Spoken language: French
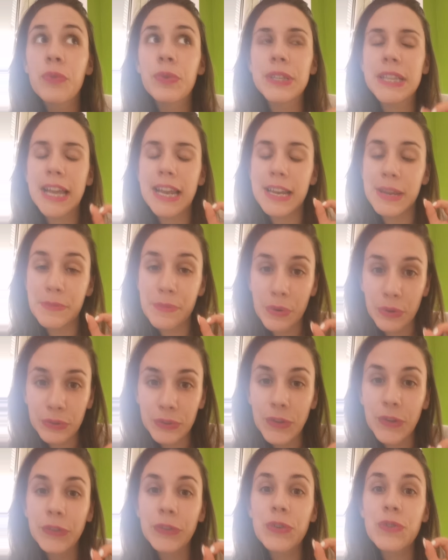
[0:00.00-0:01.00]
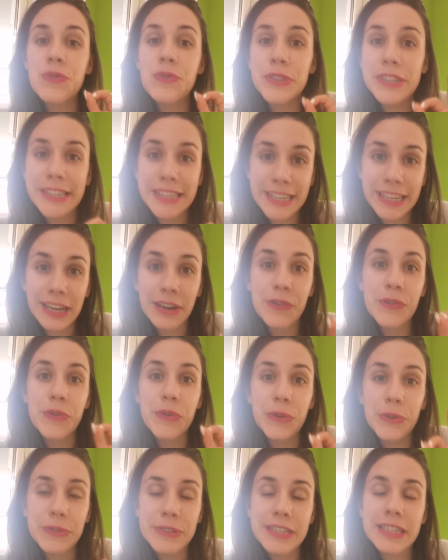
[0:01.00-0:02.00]
Vous allez m'entendre le dire, le
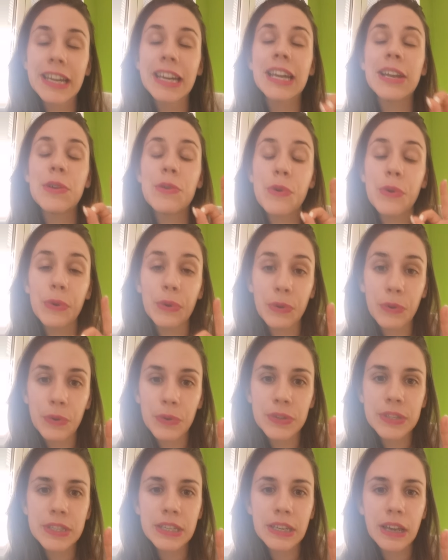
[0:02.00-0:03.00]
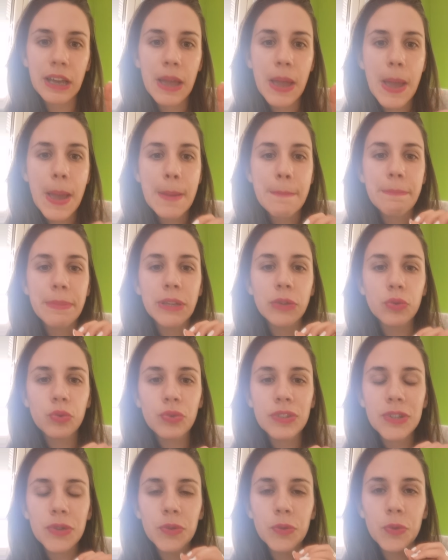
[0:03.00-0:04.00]
redire et le redire mais tout
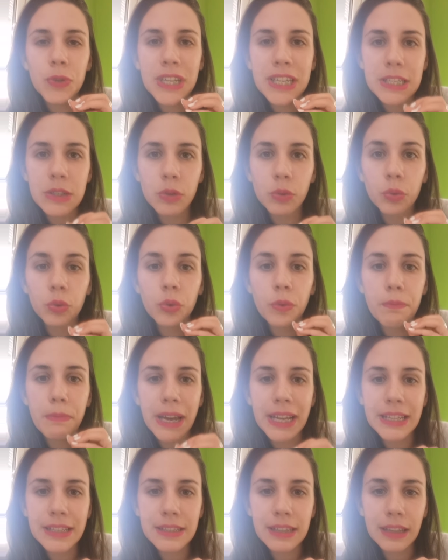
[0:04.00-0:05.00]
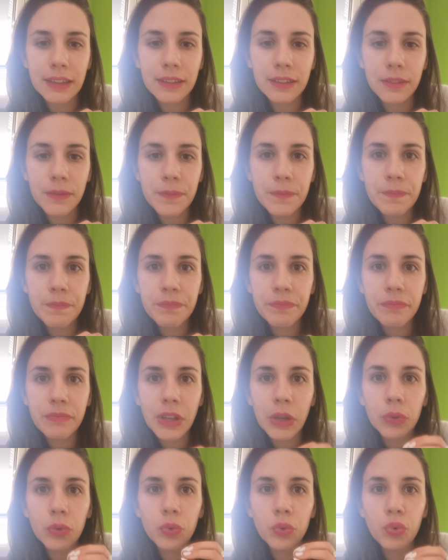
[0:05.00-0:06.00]
est une question de mindset.
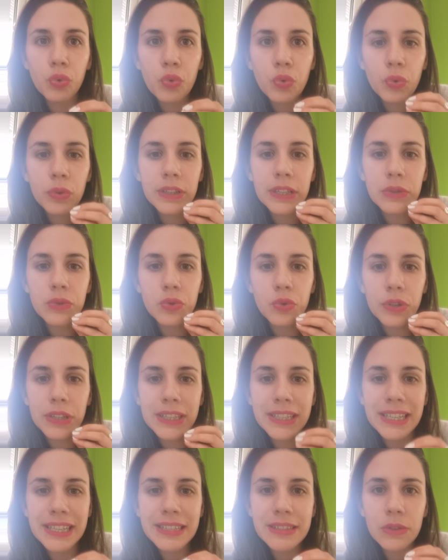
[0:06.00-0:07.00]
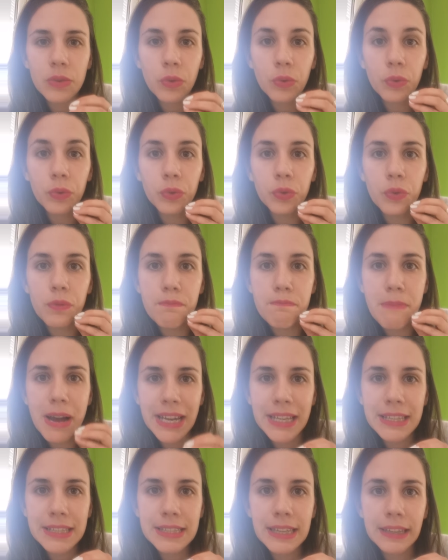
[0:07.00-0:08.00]
Tout est une question de
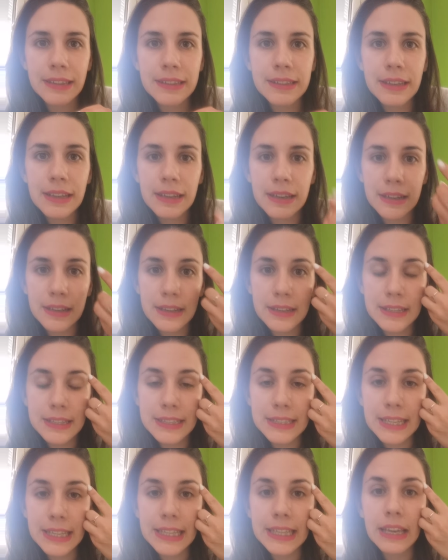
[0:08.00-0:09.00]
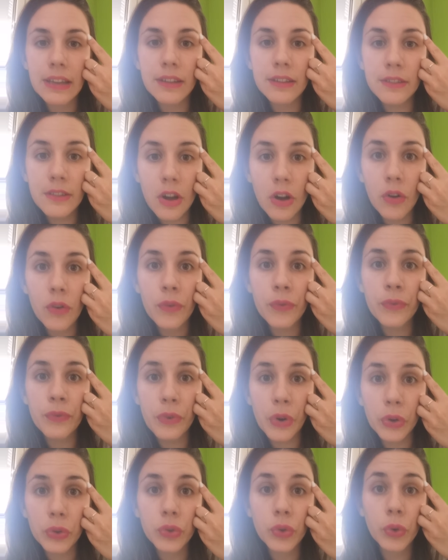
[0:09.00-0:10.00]
mindset. C'est dans
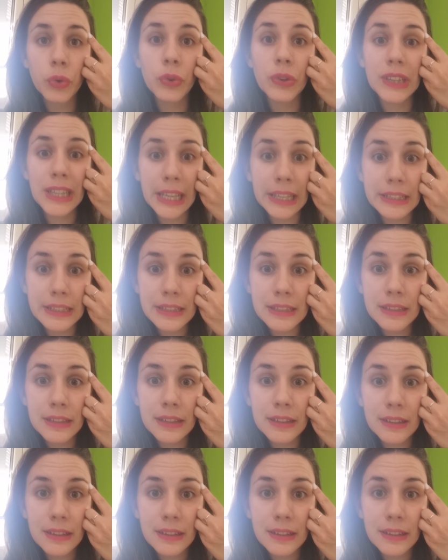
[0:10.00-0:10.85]
votre tête.